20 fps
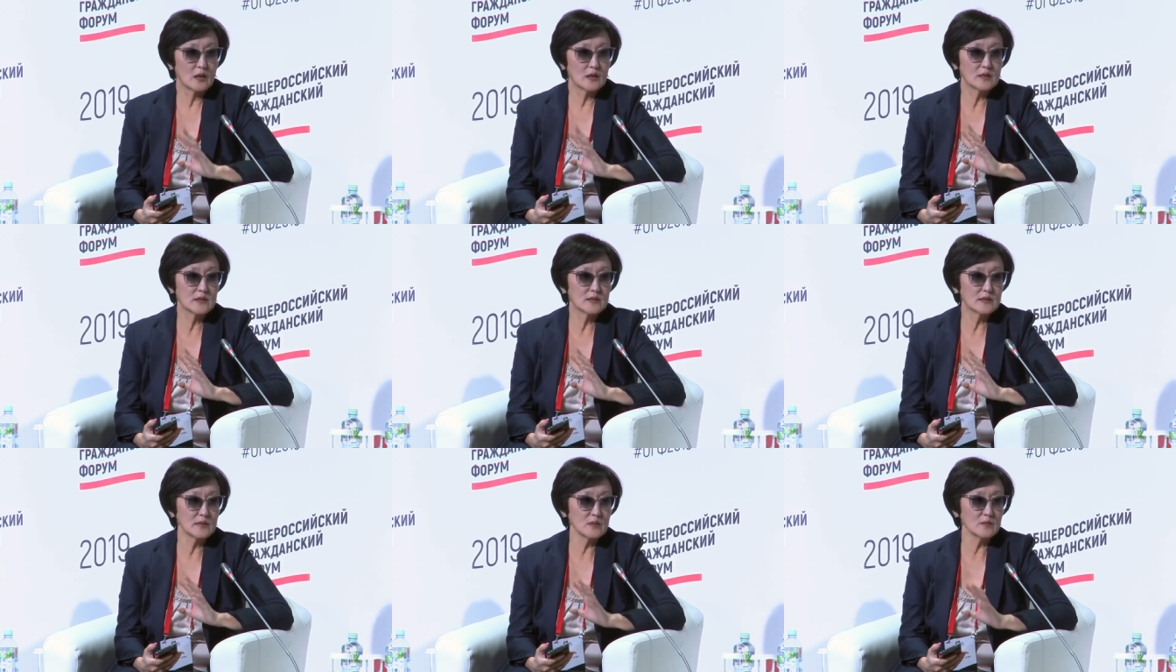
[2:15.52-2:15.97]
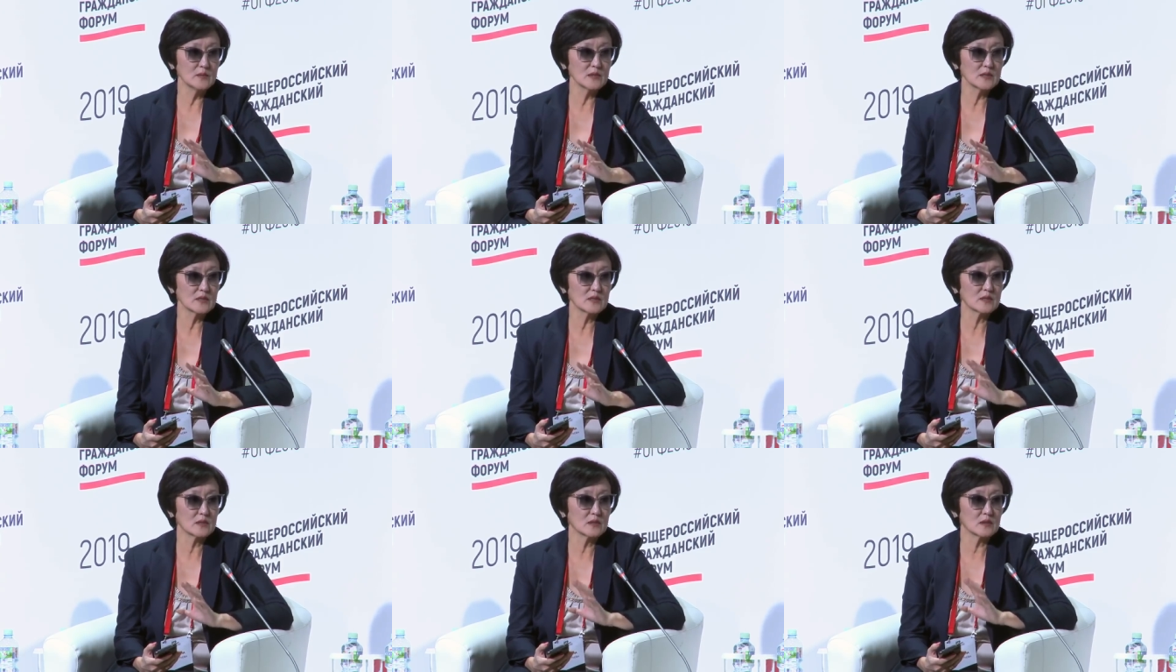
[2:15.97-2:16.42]

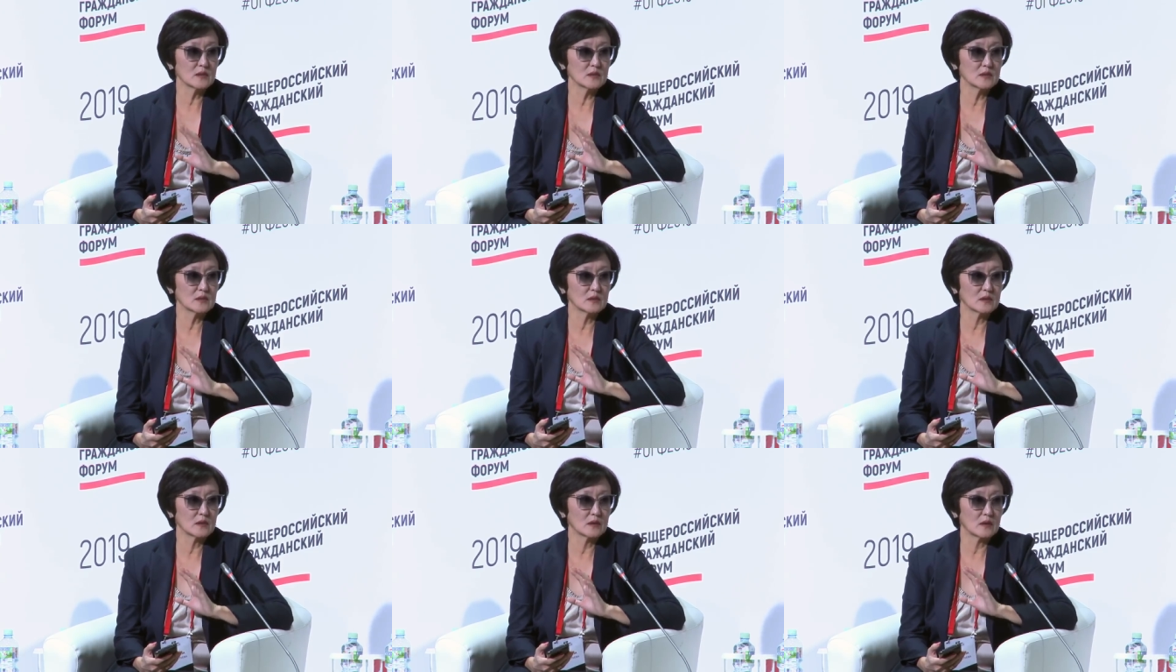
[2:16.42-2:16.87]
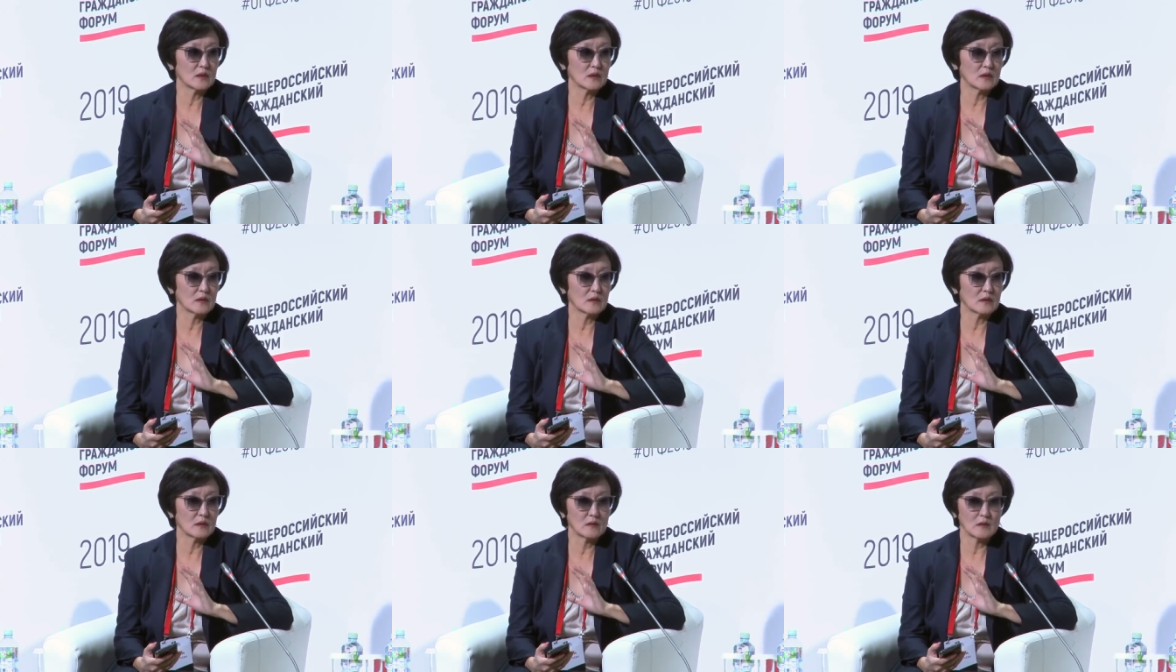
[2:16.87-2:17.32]
Легитимность –
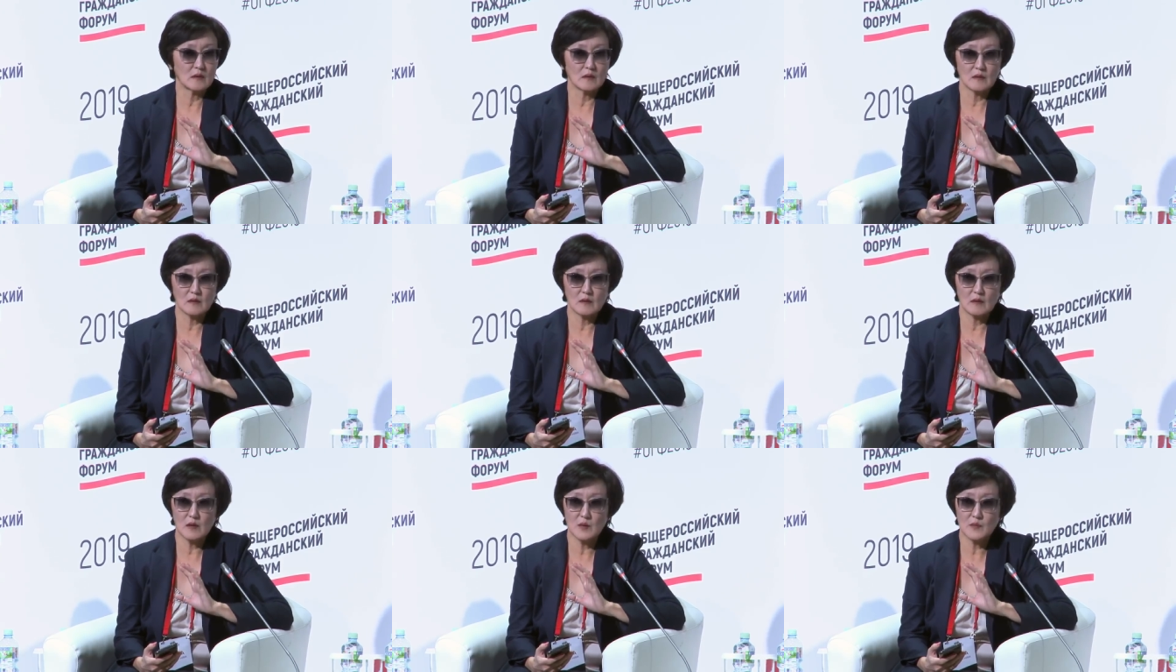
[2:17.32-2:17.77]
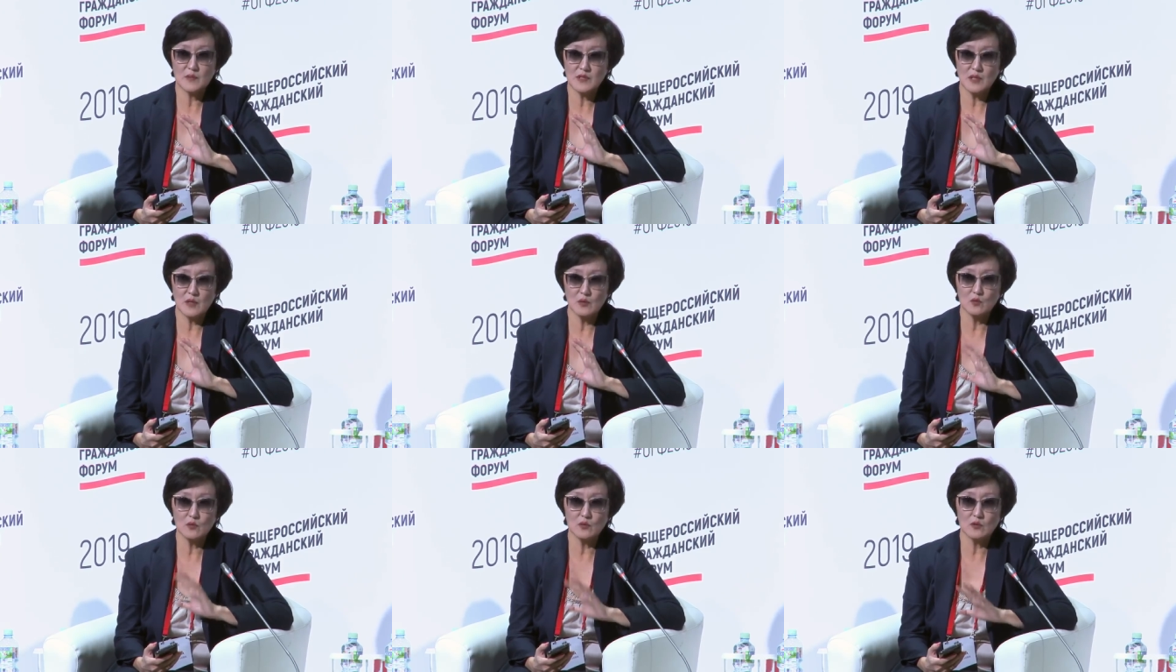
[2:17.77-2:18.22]
это
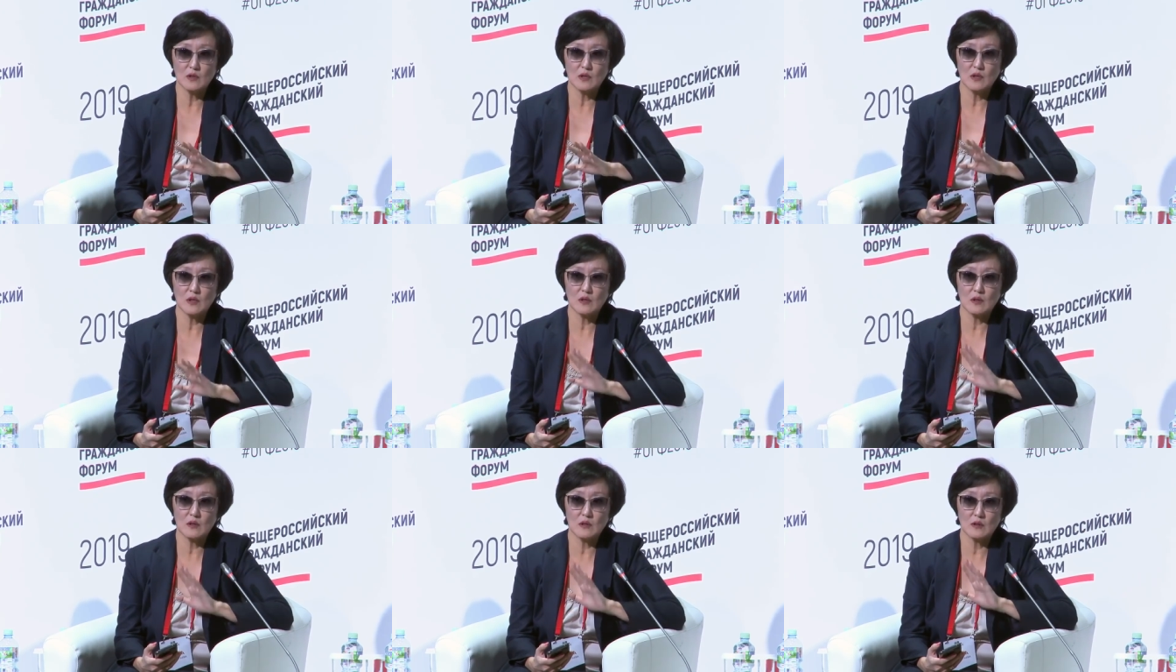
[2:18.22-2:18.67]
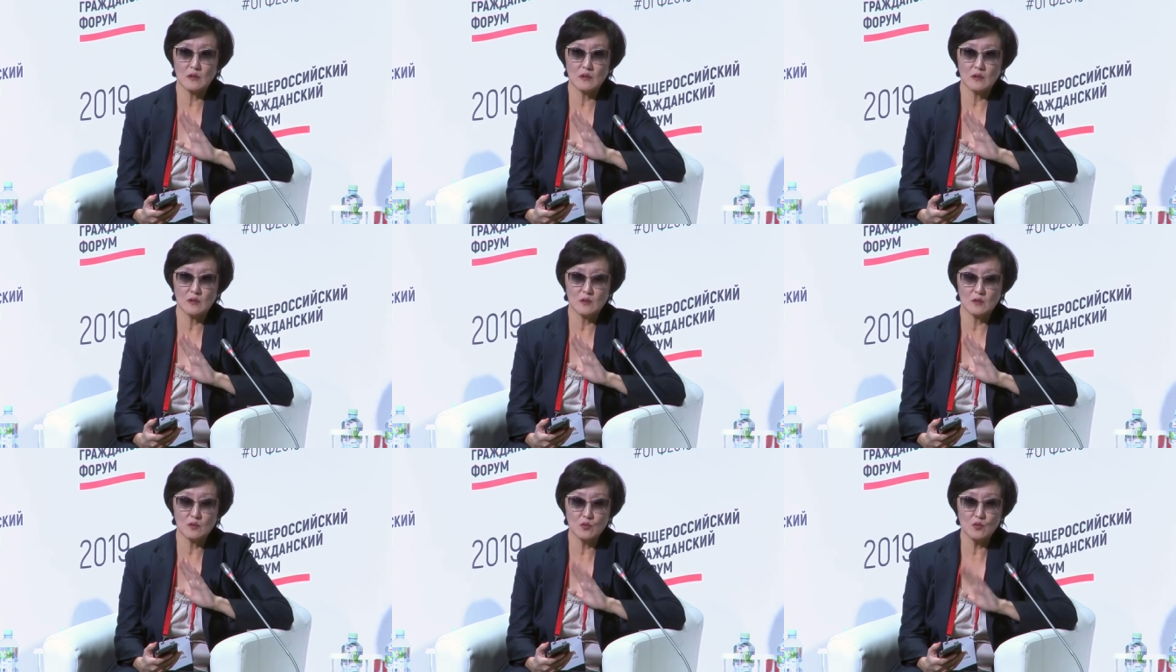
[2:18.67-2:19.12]
абсолютно
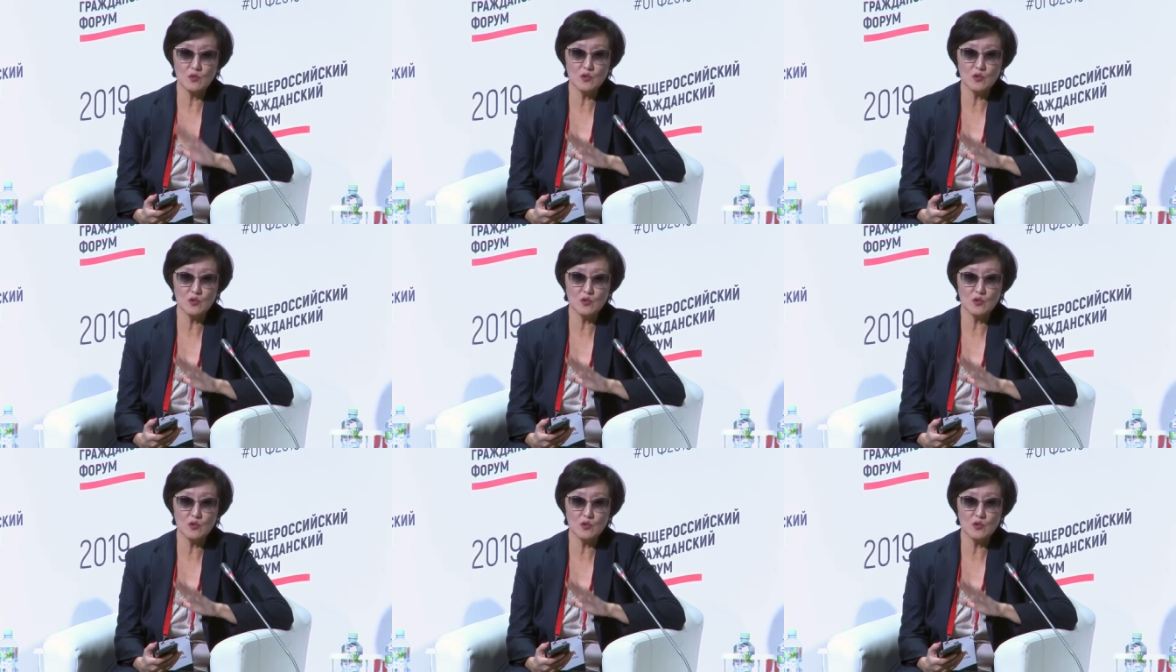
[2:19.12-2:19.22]
а,